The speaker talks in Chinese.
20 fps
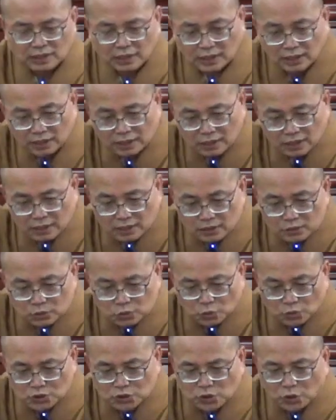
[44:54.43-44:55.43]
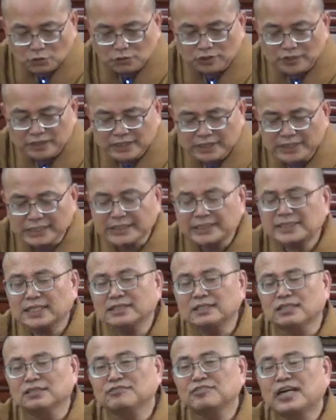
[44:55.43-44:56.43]
啊，着重于立
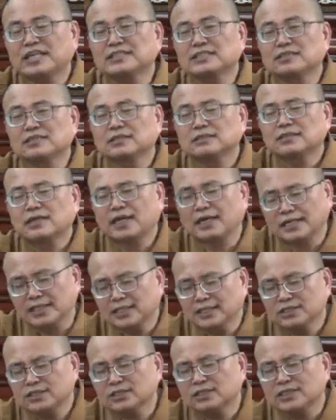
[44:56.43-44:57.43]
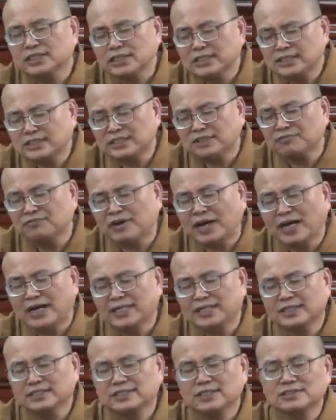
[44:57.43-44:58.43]
身而发心啊。一个就是依正法，
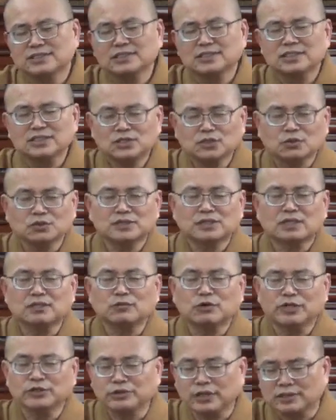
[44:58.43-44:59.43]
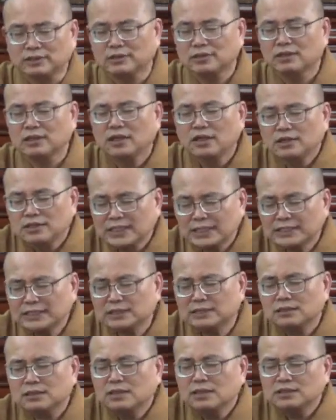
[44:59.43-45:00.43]
一个就是依众生为缘。但
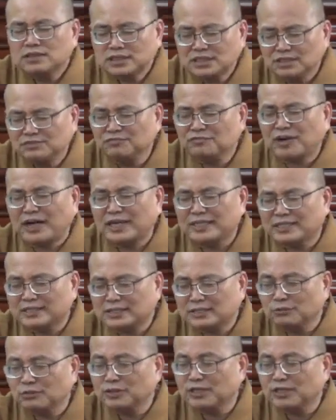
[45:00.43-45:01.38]
是正法也是